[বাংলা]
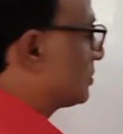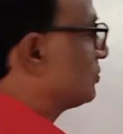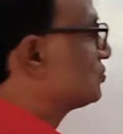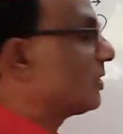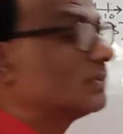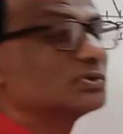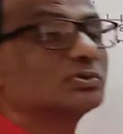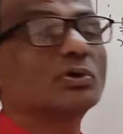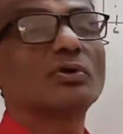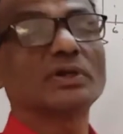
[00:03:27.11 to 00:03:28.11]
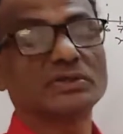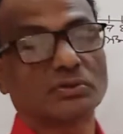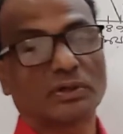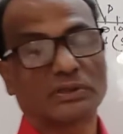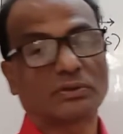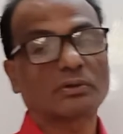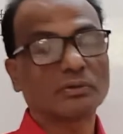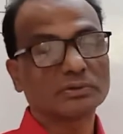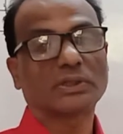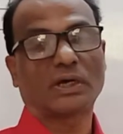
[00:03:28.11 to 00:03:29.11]
যখন সমান্তরণে চলে
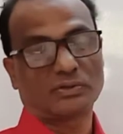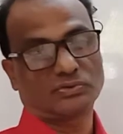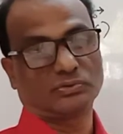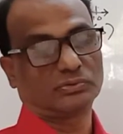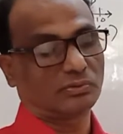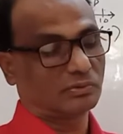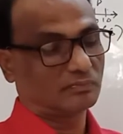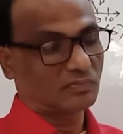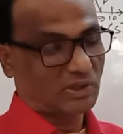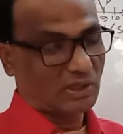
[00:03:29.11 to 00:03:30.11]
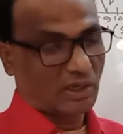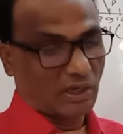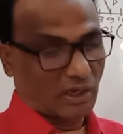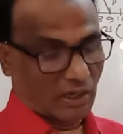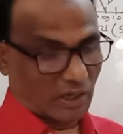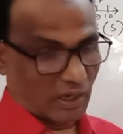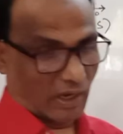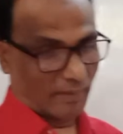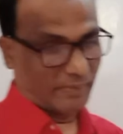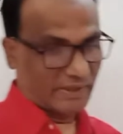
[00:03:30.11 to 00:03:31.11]
তখন তার সূত্র
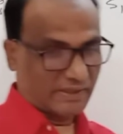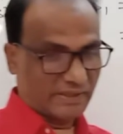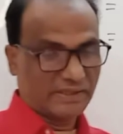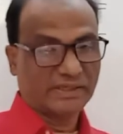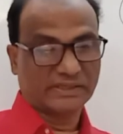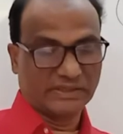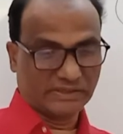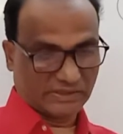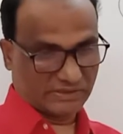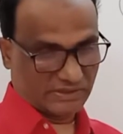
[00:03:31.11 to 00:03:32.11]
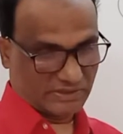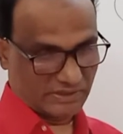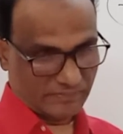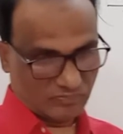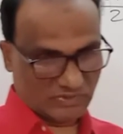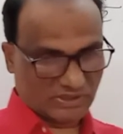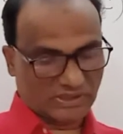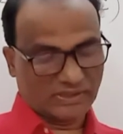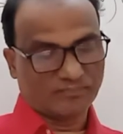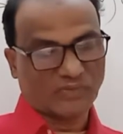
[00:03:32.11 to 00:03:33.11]
আমরা এখানে কি দেখতেছি যে
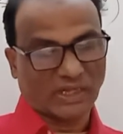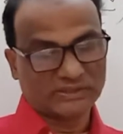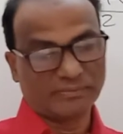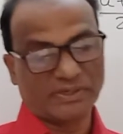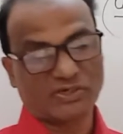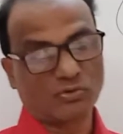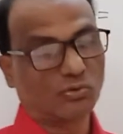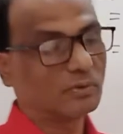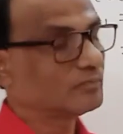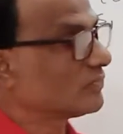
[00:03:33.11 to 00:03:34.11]
আদিবেগ হলো